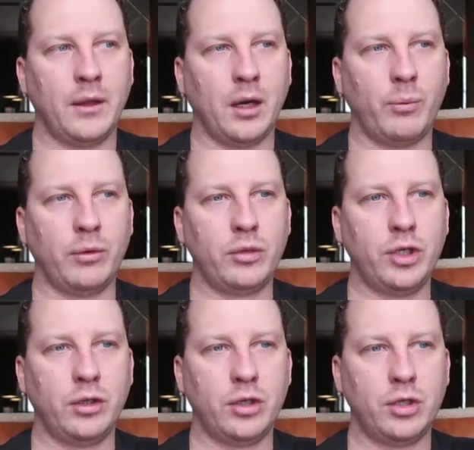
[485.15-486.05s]
так
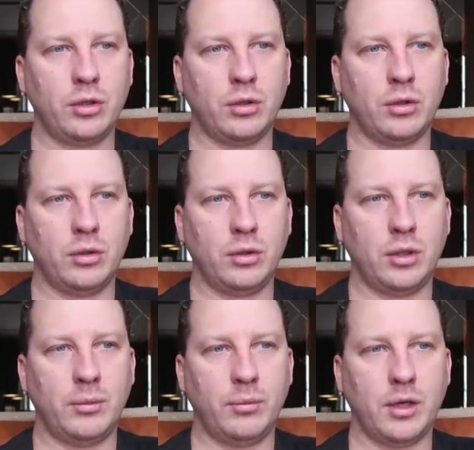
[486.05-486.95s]
получилось, что
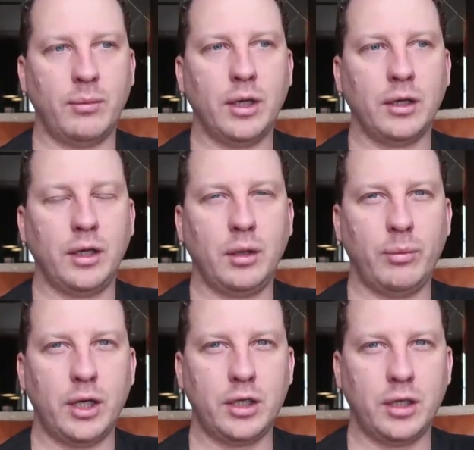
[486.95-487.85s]
там команда
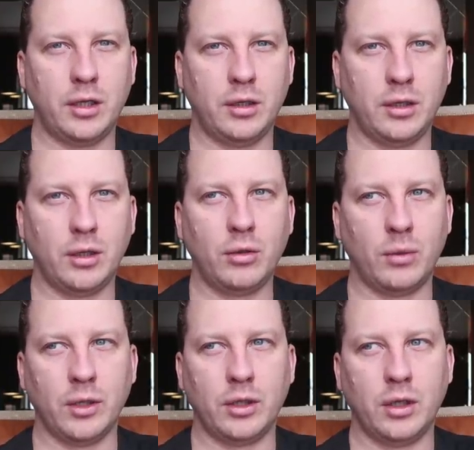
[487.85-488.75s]
экипажа
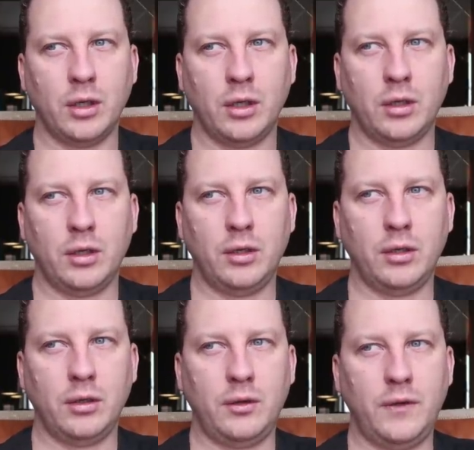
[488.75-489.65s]
какого-то
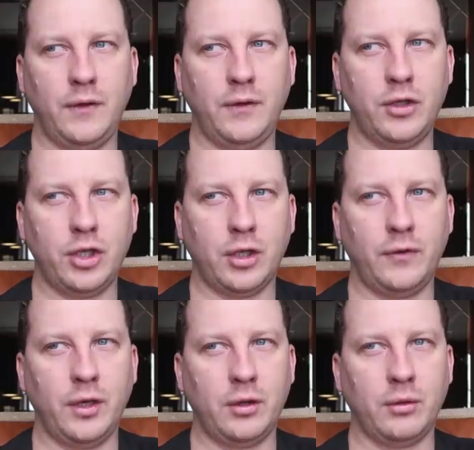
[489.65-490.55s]
10 э,
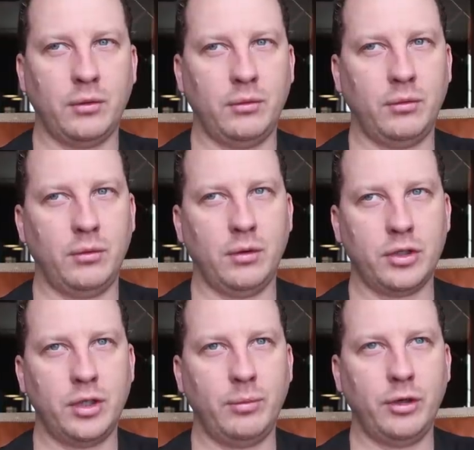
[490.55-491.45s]
человек э,
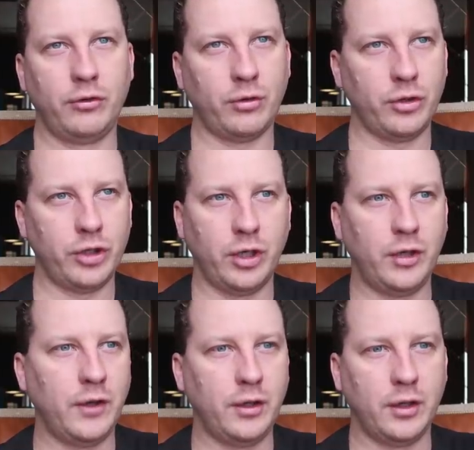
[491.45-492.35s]
должны были срочно
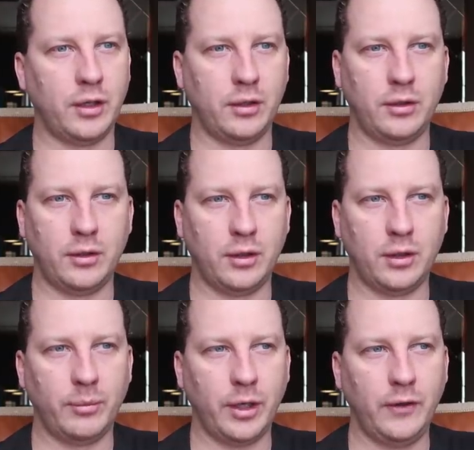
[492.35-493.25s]
лететь на, на
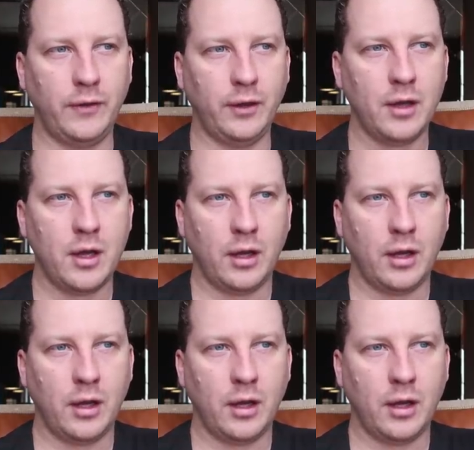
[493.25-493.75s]
этом рейсе.